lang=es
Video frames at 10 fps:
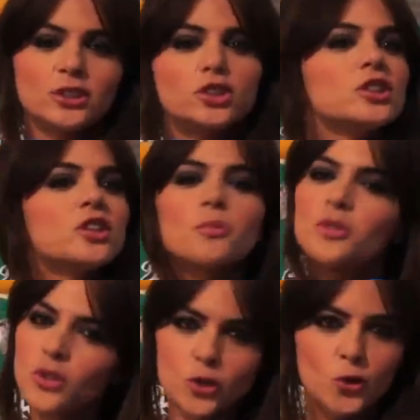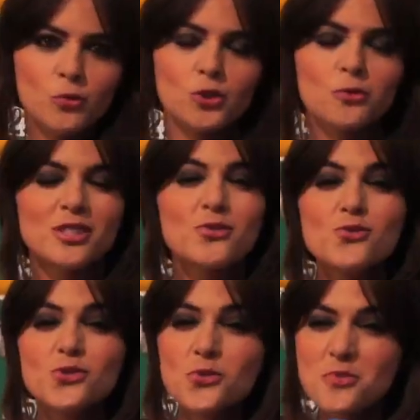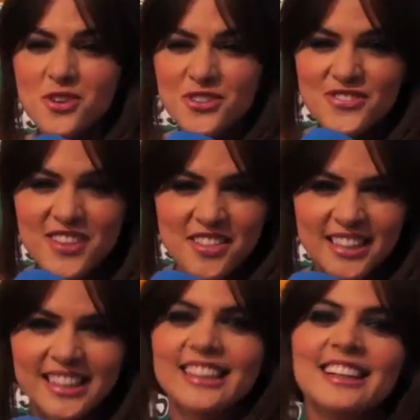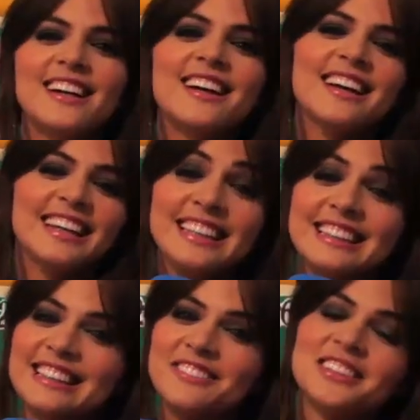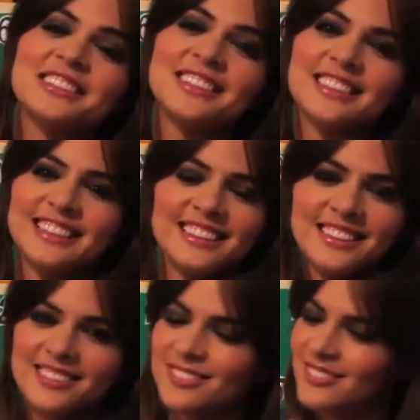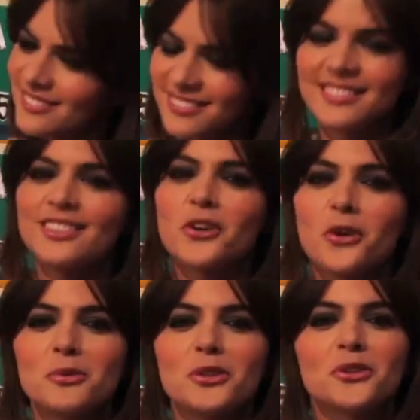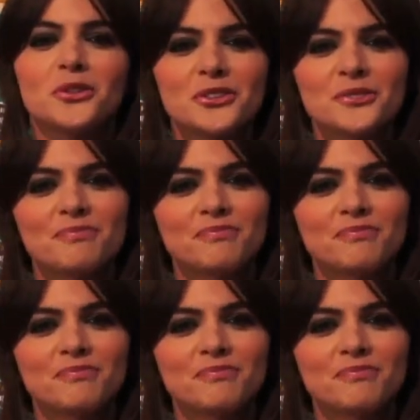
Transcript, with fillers: Yo se lo recomiendo a todo el mundo porque es un subidón de adrenalina increíble, así que lo recomiendo a todos.